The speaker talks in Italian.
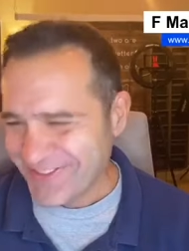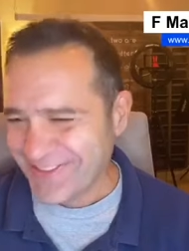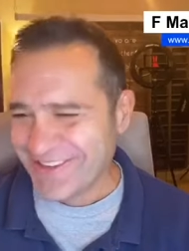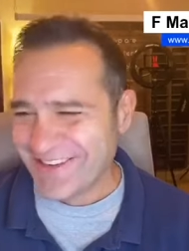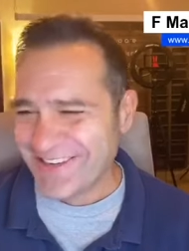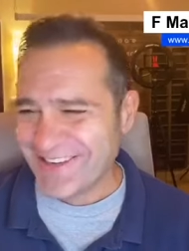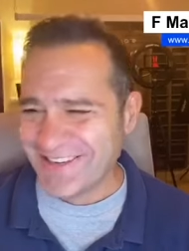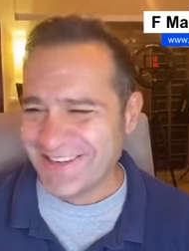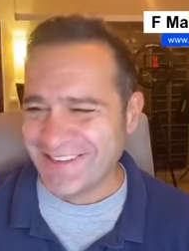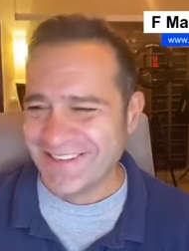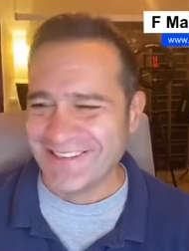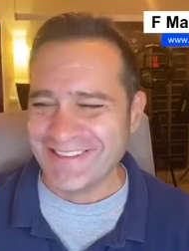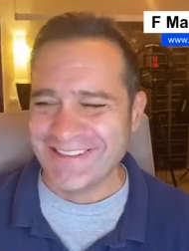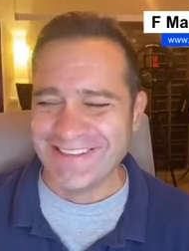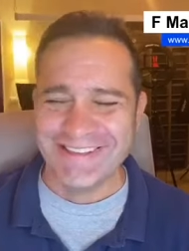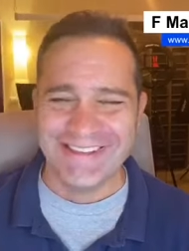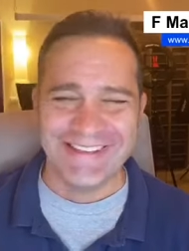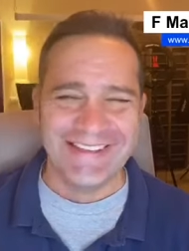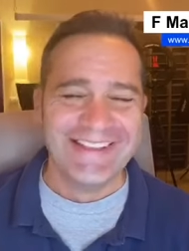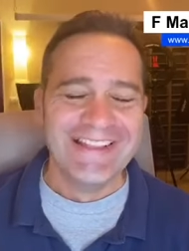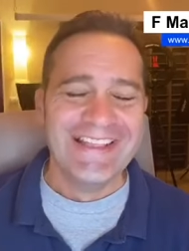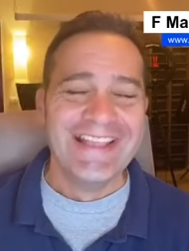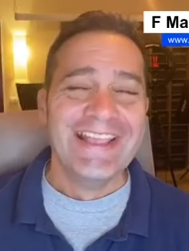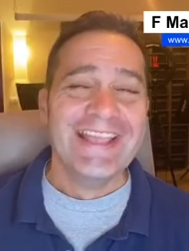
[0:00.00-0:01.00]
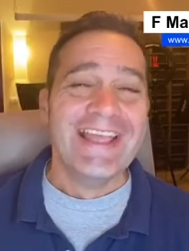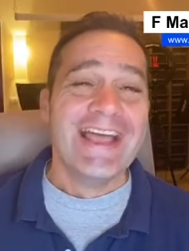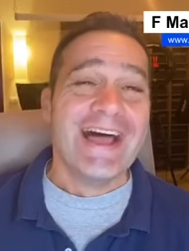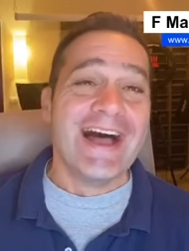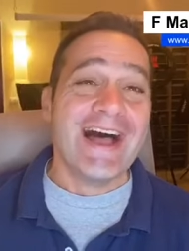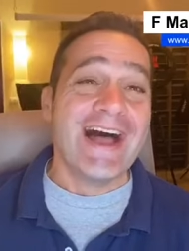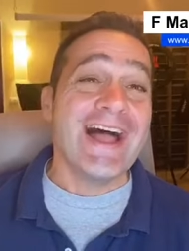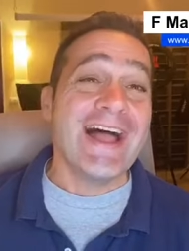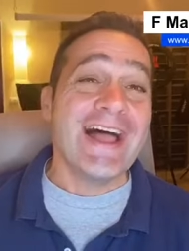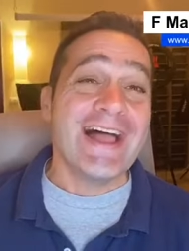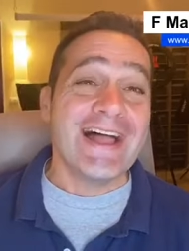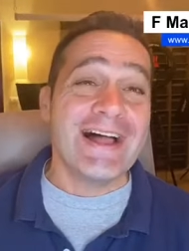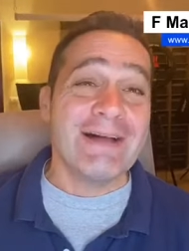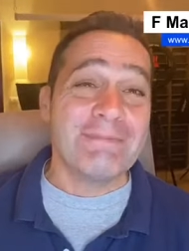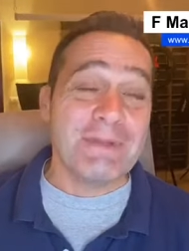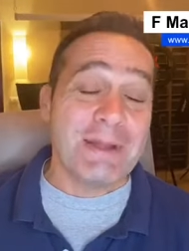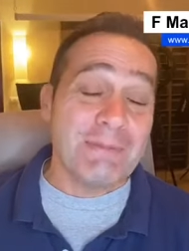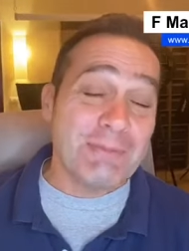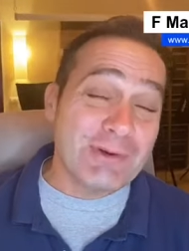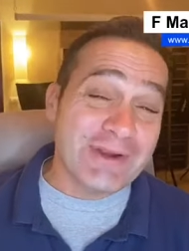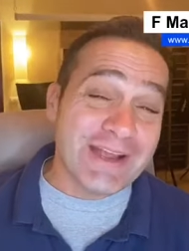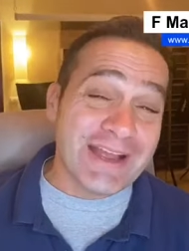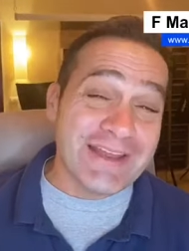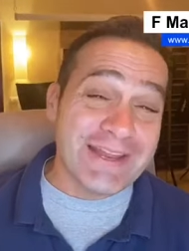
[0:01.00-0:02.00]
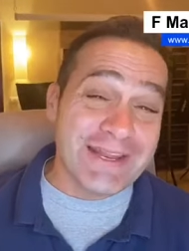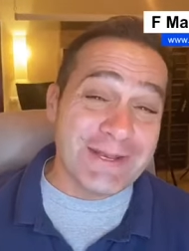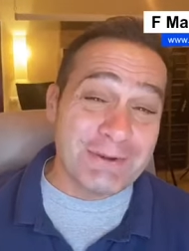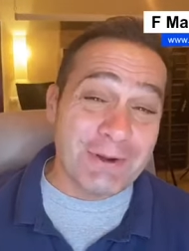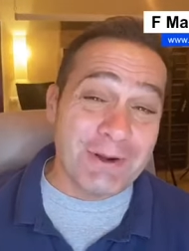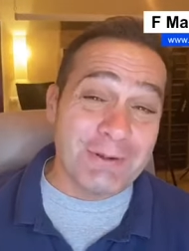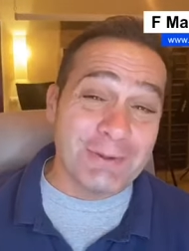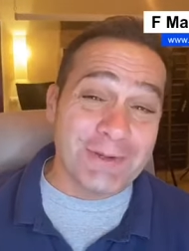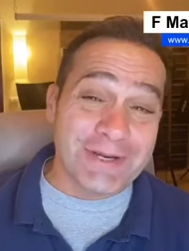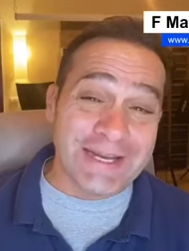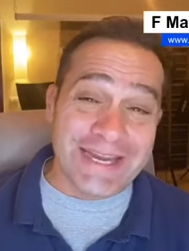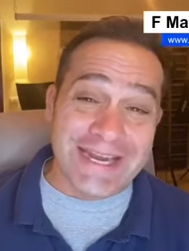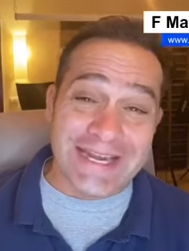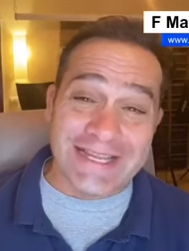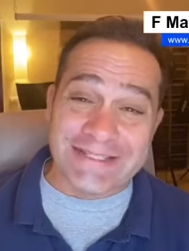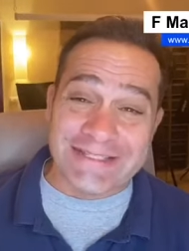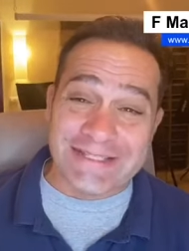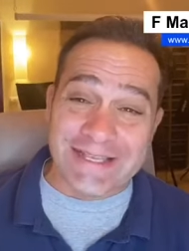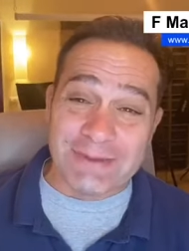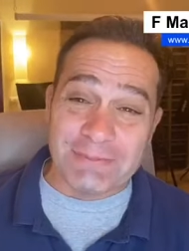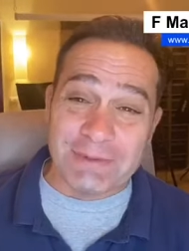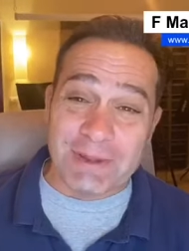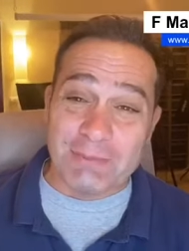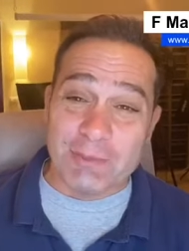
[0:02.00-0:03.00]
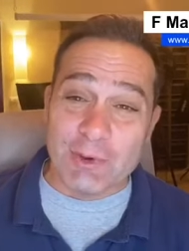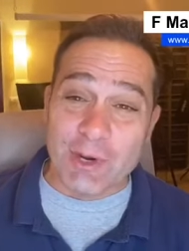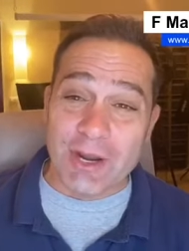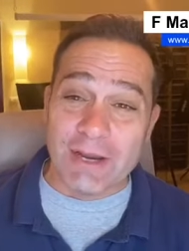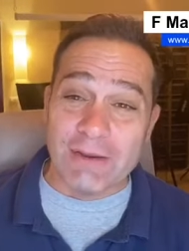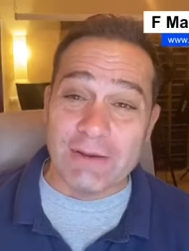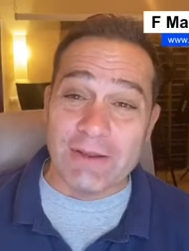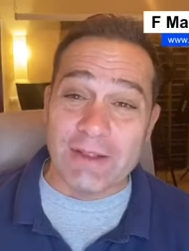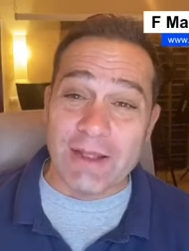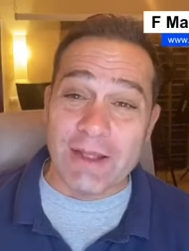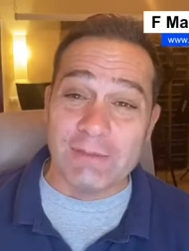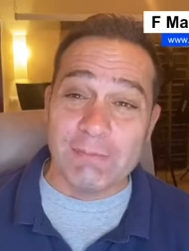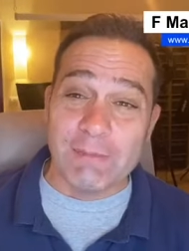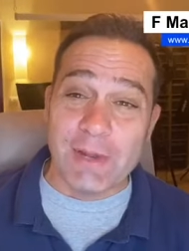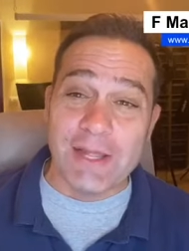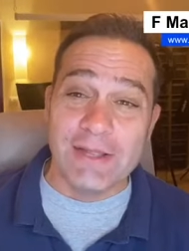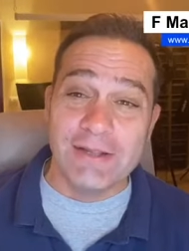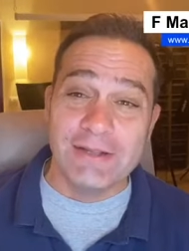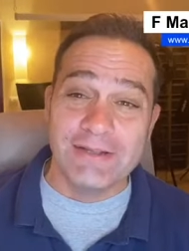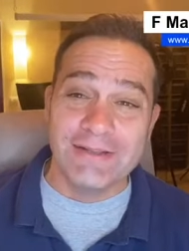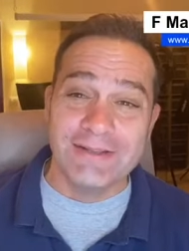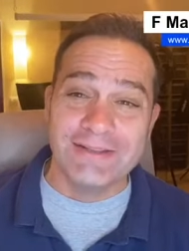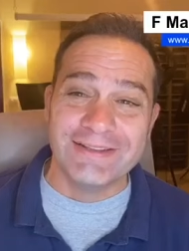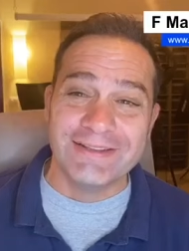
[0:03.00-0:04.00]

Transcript: Ok. Ah, abbiamo un cane nuovo, ragazzi. Abbiamo un cane. Ah.